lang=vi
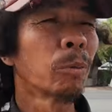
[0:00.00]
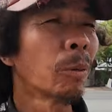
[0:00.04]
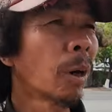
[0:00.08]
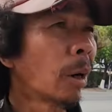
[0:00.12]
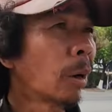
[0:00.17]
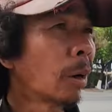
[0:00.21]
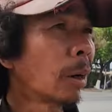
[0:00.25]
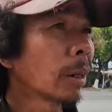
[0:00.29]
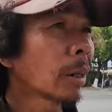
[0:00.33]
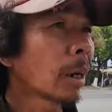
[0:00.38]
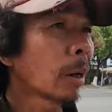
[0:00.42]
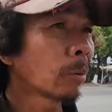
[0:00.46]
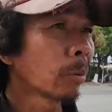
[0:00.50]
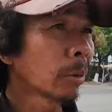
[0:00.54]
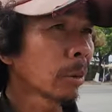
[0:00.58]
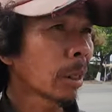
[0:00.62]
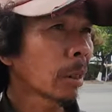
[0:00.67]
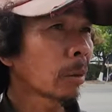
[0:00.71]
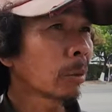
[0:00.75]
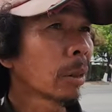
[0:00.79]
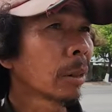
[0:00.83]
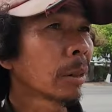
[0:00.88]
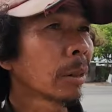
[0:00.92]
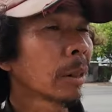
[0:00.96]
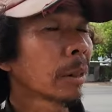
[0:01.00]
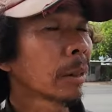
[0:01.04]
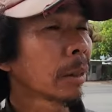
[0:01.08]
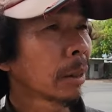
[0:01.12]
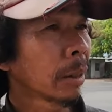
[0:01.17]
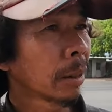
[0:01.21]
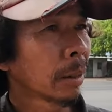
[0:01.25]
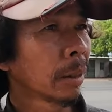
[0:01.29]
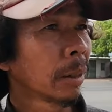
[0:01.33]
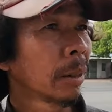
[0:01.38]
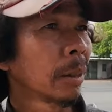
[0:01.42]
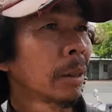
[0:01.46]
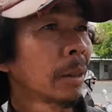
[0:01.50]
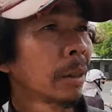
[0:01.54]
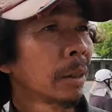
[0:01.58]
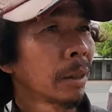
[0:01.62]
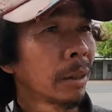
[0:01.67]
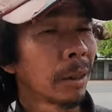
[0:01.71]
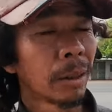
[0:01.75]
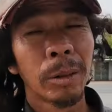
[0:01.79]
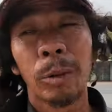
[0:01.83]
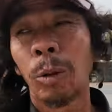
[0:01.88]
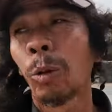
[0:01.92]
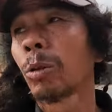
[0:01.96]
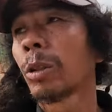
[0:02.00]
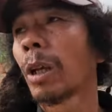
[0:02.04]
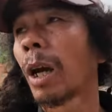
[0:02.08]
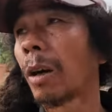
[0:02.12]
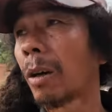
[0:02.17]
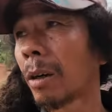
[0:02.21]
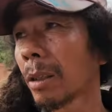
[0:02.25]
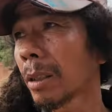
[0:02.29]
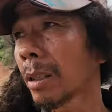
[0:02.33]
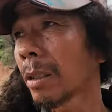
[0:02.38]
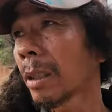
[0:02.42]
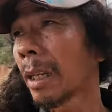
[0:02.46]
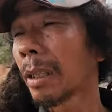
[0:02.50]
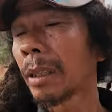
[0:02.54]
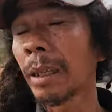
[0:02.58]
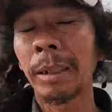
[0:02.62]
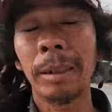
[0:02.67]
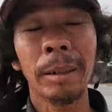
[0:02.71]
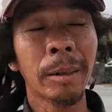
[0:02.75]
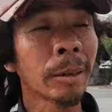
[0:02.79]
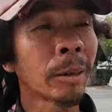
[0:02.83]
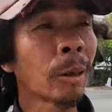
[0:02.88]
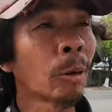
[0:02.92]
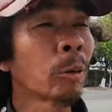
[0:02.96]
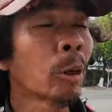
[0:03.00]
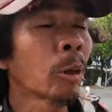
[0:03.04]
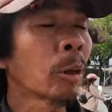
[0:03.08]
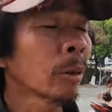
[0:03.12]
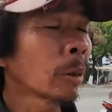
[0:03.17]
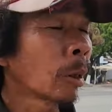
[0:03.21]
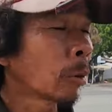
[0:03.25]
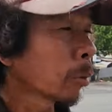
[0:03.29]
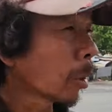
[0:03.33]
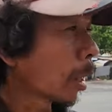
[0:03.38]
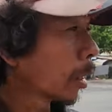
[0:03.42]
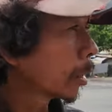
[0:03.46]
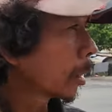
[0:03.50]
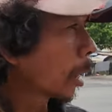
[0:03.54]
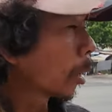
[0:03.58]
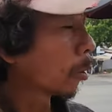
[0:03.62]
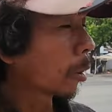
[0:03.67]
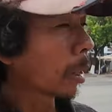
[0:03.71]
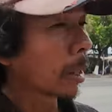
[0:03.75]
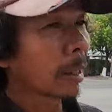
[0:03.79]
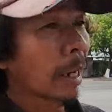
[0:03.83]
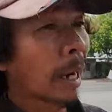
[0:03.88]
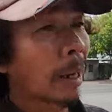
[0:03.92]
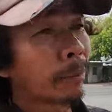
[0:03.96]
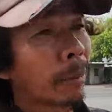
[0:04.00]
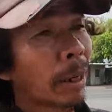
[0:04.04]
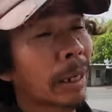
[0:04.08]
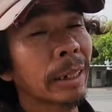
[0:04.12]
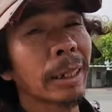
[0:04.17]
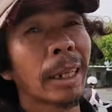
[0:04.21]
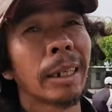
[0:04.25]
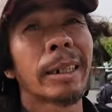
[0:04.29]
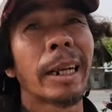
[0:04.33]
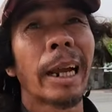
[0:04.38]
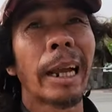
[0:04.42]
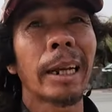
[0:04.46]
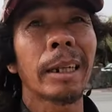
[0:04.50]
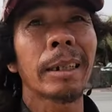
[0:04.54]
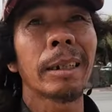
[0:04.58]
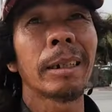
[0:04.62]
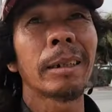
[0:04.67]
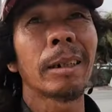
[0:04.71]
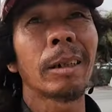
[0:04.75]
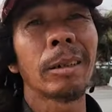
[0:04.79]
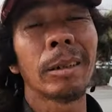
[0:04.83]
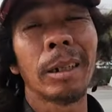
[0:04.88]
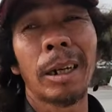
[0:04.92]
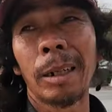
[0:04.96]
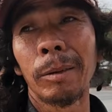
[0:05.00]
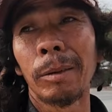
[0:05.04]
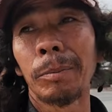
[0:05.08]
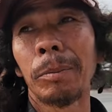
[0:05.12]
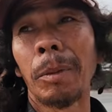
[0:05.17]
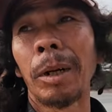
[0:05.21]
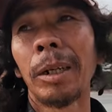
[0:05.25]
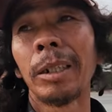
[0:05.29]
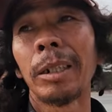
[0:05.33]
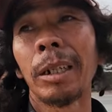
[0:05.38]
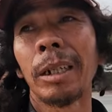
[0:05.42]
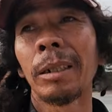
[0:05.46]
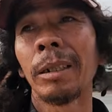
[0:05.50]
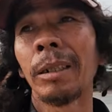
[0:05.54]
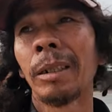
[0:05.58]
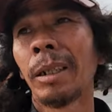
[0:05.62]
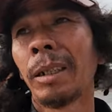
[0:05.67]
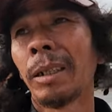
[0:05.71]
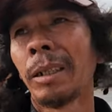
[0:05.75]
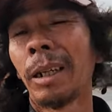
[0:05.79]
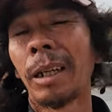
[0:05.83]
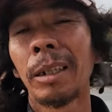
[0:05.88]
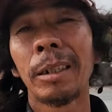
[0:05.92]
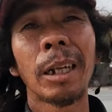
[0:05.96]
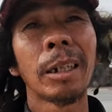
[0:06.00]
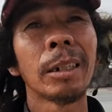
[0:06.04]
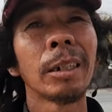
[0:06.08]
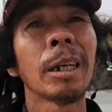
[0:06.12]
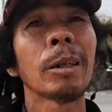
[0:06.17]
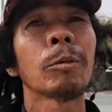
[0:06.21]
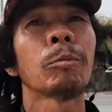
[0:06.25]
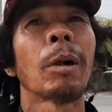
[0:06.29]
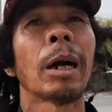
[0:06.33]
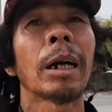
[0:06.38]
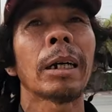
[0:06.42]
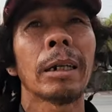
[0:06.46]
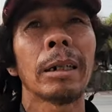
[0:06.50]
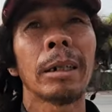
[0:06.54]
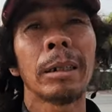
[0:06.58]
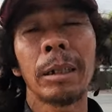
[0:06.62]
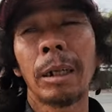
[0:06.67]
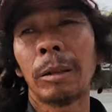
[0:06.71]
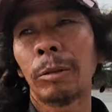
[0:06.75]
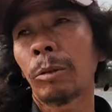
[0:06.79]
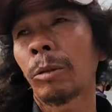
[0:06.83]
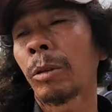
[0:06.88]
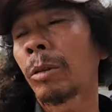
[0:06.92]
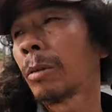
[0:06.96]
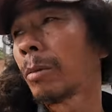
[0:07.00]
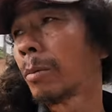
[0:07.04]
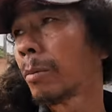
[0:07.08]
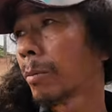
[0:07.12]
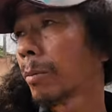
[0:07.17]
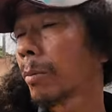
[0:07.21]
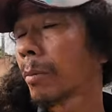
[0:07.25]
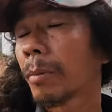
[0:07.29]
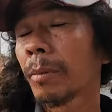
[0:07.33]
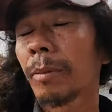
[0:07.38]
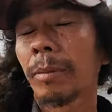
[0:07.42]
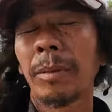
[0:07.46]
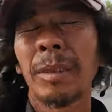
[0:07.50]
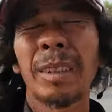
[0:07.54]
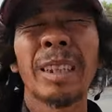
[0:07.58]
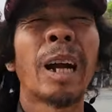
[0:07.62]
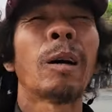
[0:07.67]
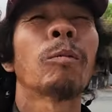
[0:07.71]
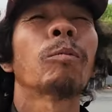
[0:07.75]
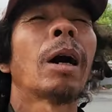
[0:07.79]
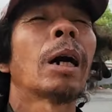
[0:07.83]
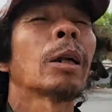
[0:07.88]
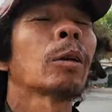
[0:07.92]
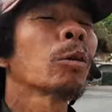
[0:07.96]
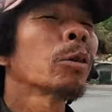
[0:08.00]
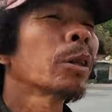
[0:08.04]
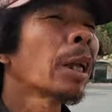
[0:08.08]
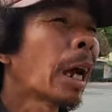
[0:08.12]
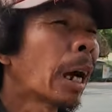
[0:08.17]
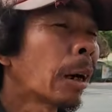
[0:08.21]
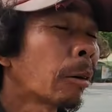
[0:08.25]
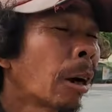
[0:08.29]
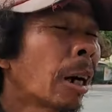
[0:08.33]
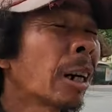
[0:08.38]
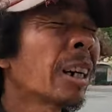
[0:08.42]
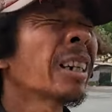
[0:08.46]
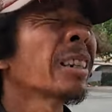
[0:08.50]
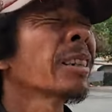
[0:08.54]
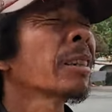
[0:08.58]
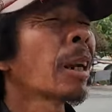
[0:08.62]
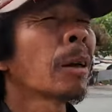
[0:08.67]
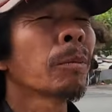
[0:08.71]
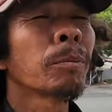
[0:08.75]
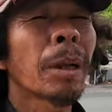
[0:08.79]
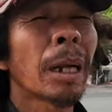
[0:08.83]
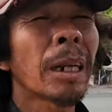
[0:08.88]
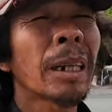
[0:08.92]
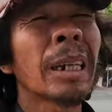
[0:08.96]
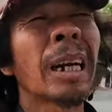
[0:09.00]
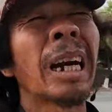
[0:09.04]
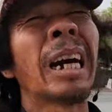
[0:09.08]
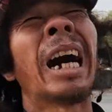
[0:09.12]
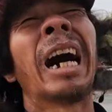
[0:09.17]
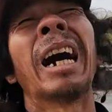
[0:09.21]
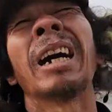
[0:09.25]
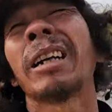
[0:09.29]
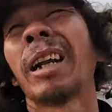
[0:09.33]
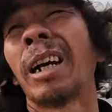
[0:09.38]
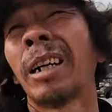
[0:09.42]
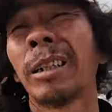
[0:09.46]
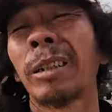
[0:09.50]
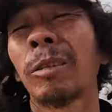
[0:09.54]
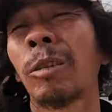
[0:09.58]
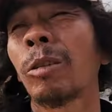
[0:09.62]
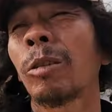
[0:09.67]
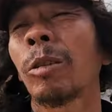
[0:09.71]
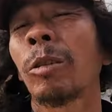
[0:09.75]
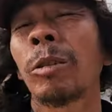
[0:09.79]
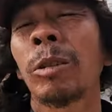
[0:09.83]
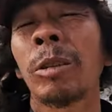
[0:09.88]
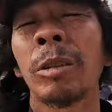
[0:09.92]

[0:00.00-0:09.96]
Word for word: họ không không đúng cho cho mình tôi cũng như mình sẽ làm ăn việc đẹp đó có lợi mượn tôi xin trước mặt đó lâu ông bà tôi vào ở đất đất ở đời có, có